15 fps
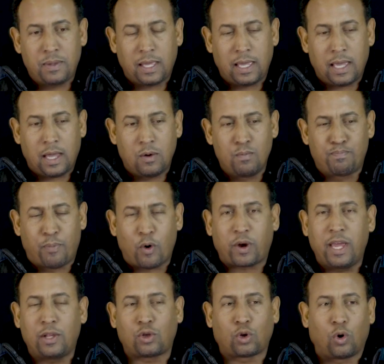eh,
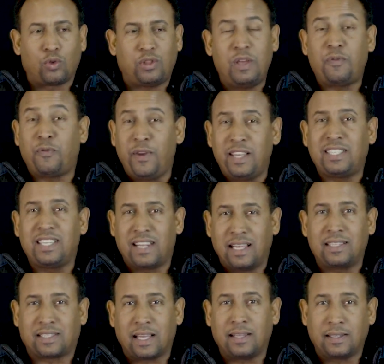poquito difícil de
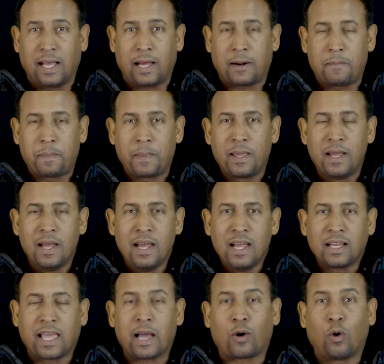entender
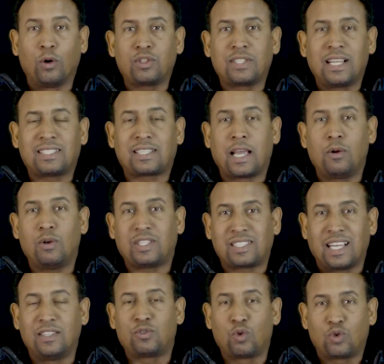que cosas que no
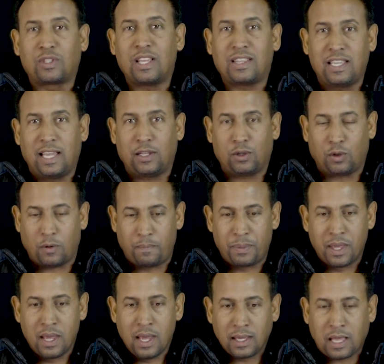están sucediendo,
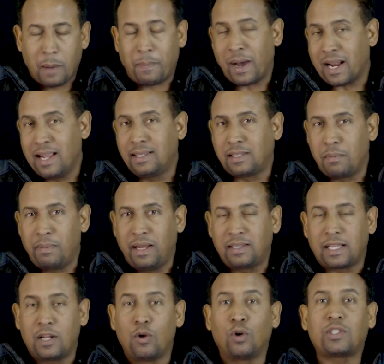que
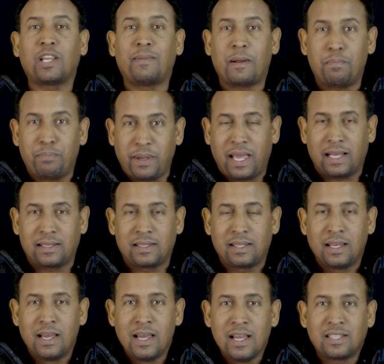aparentemente no se ven bien,
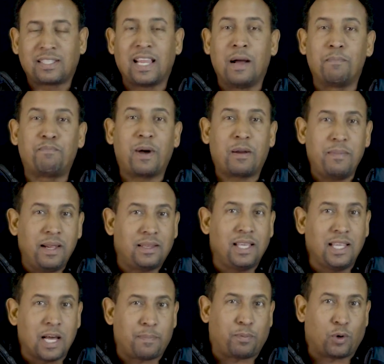sean
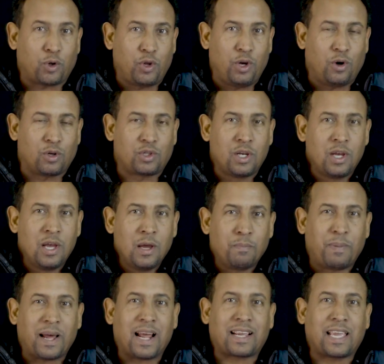permitidas por Dios
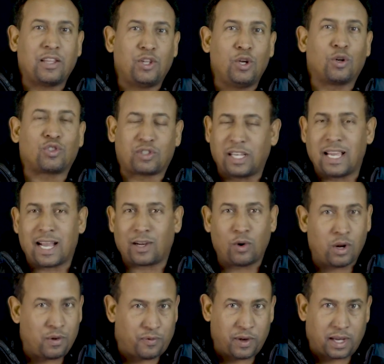para que Dios sea
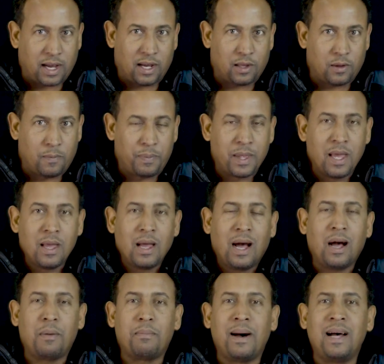glorificado.
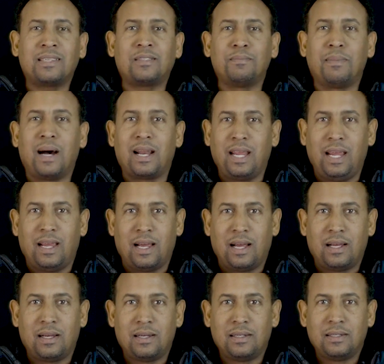Jamás María